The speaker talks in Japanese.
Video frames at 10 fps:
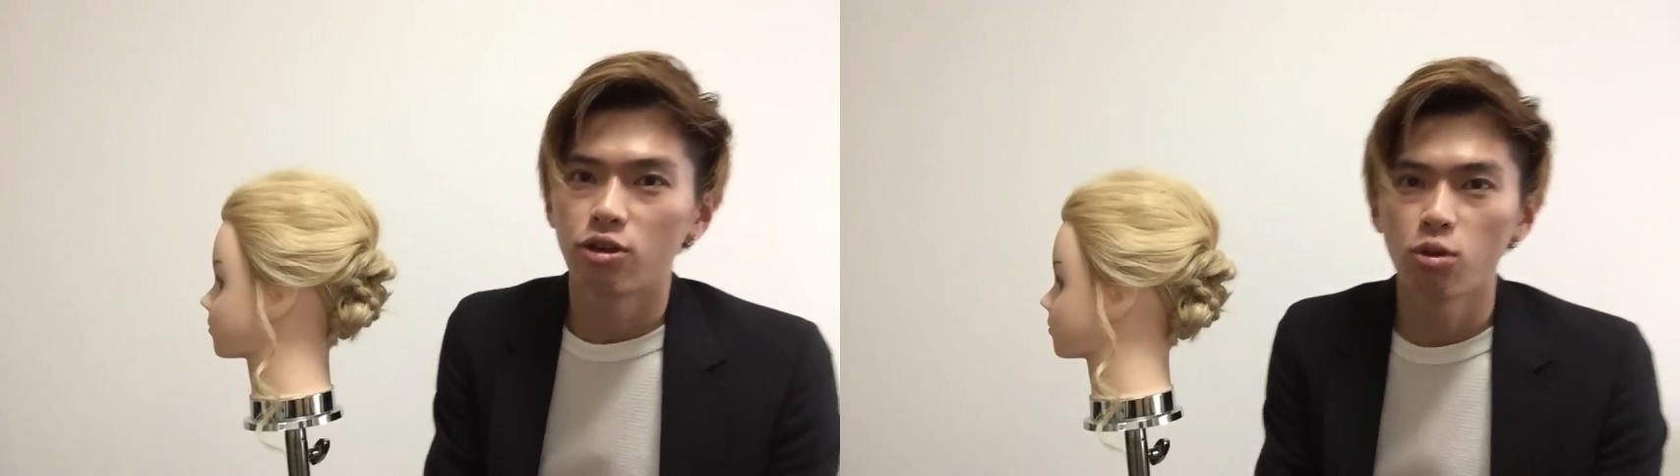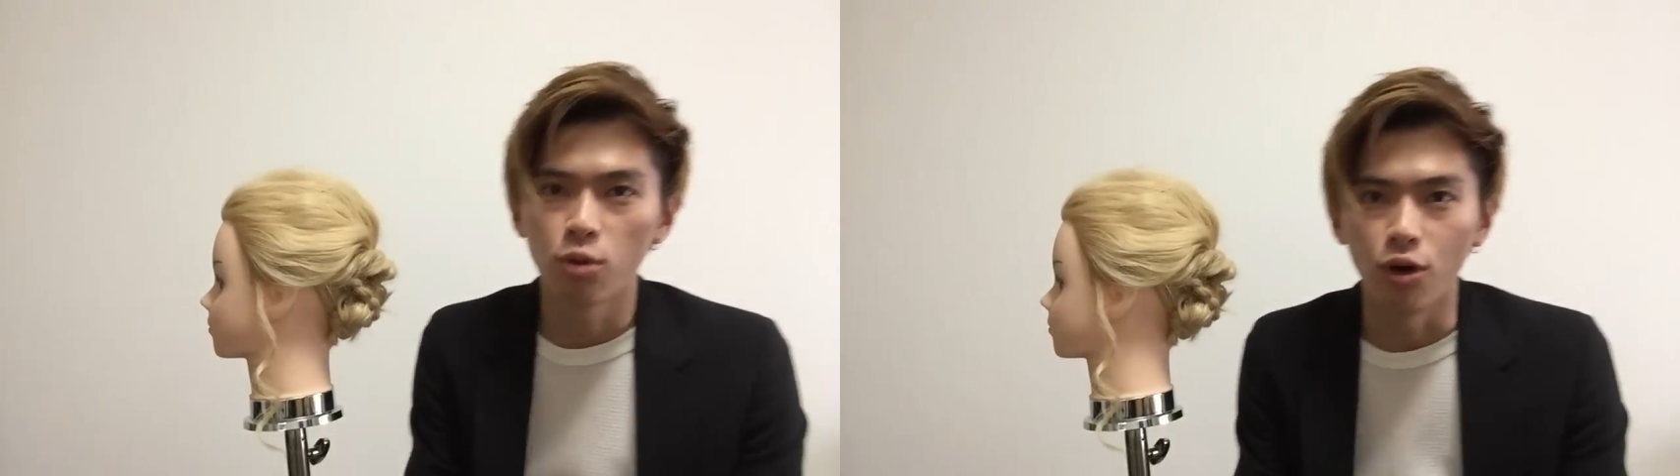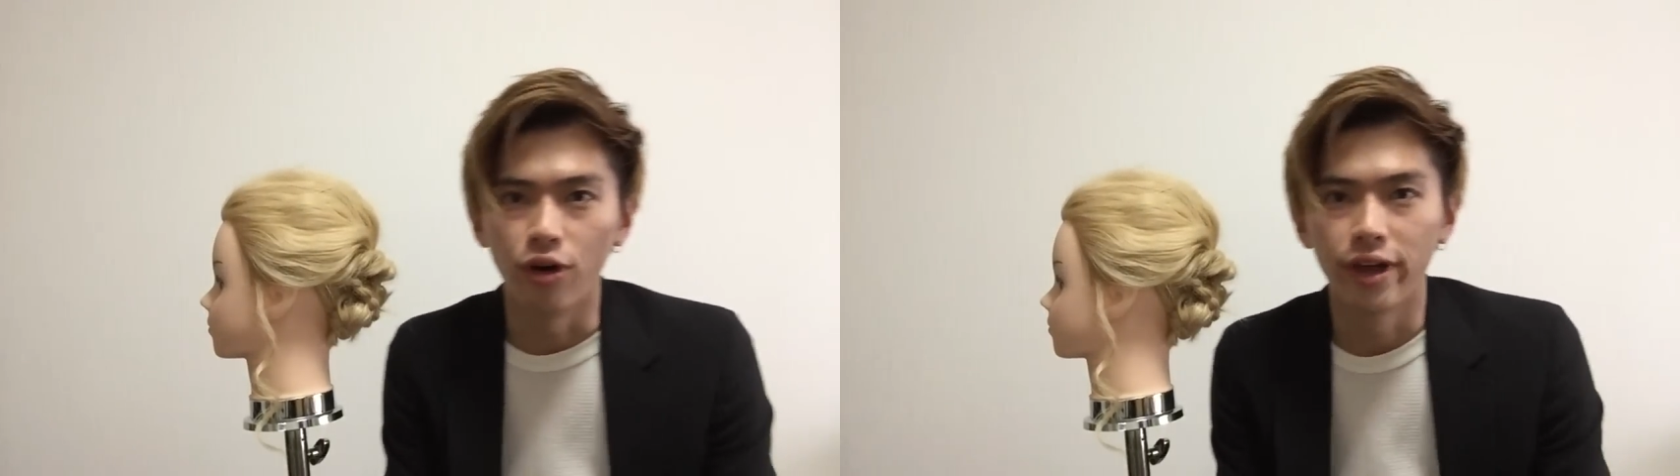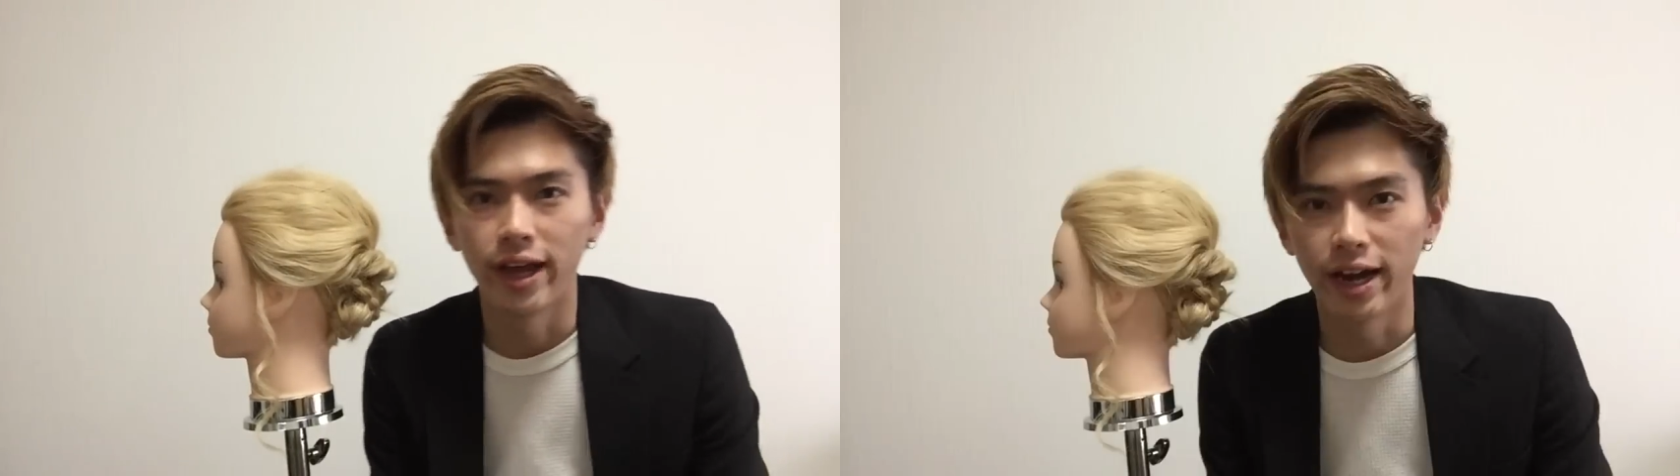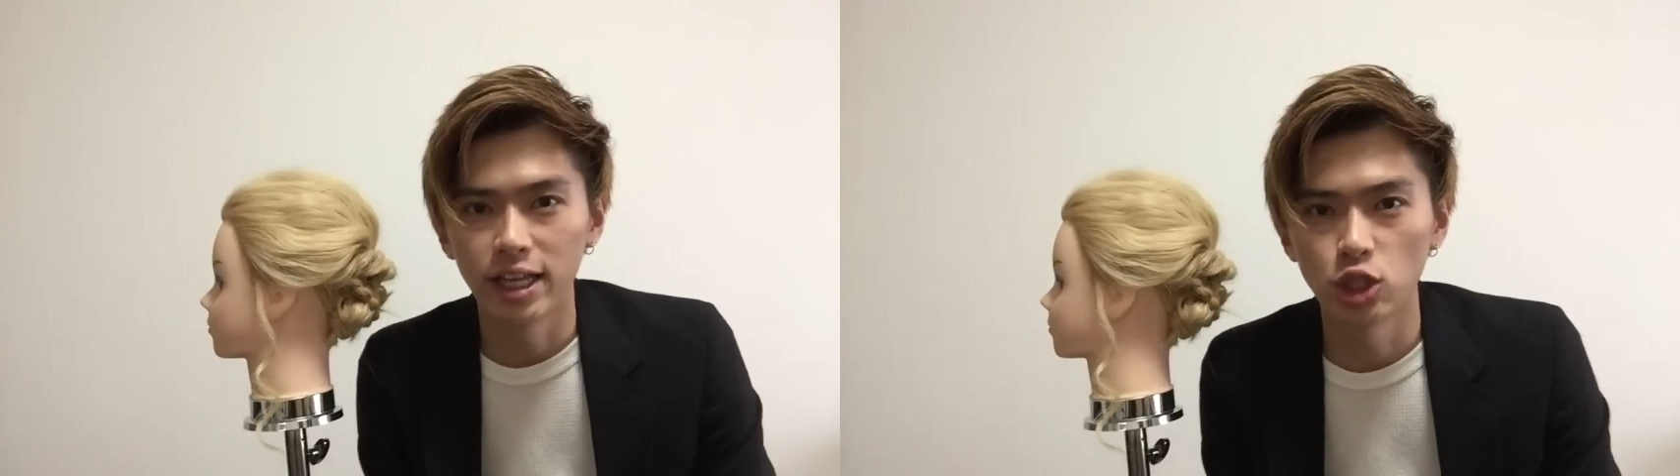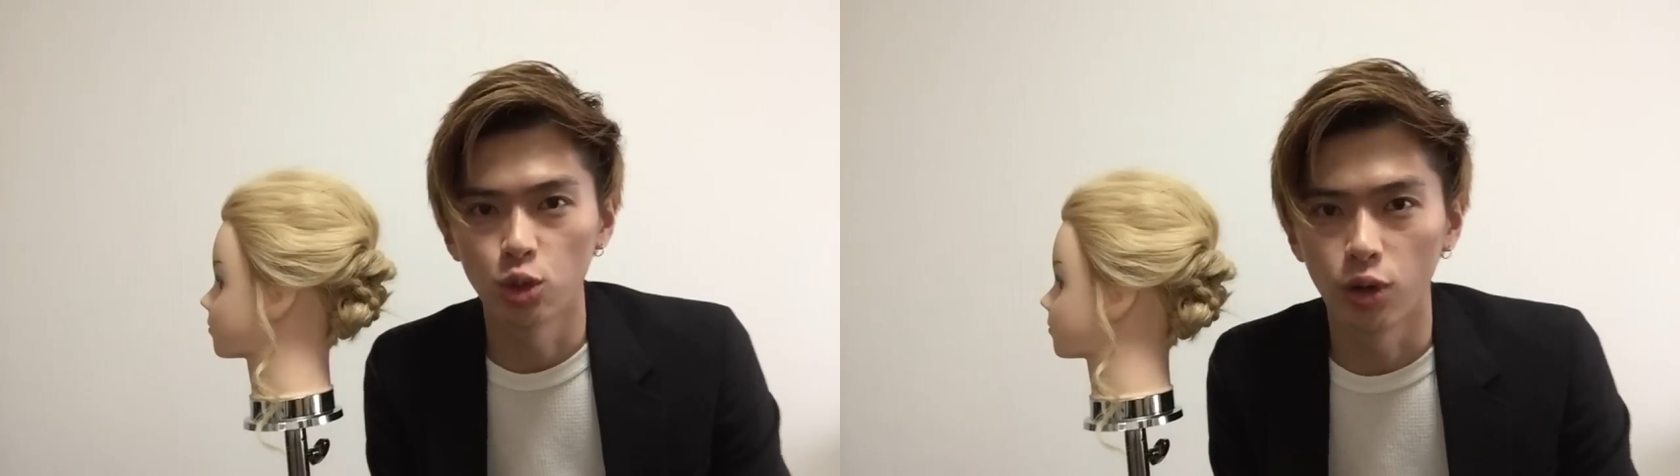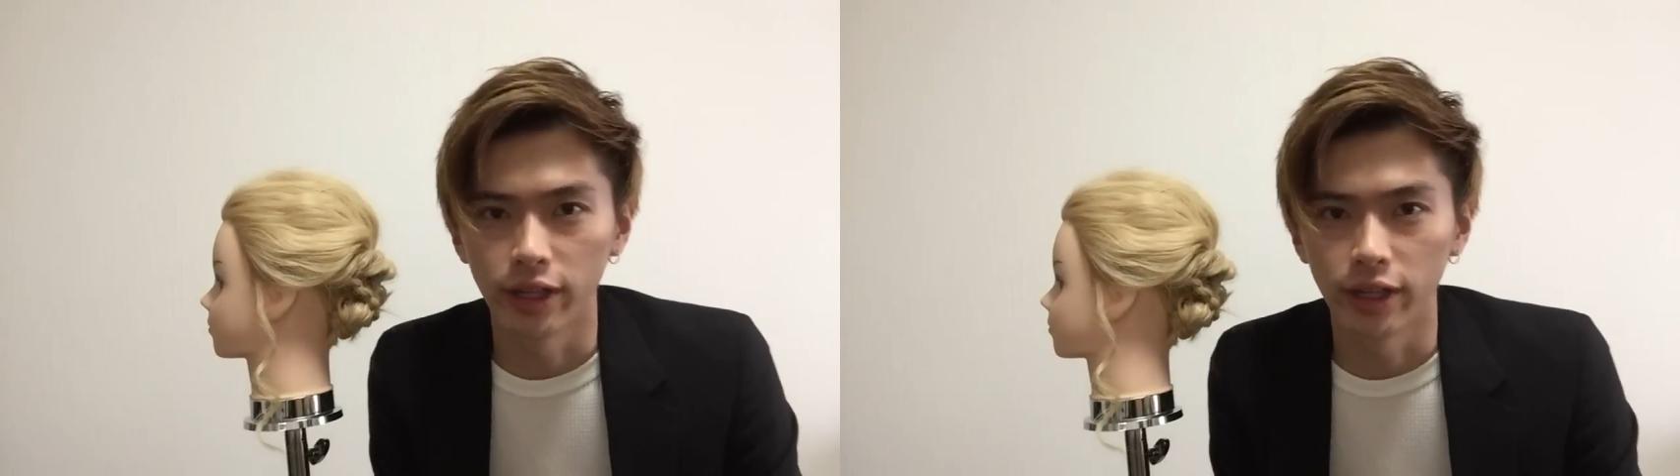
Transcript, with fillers: 今日もヘアアレンジを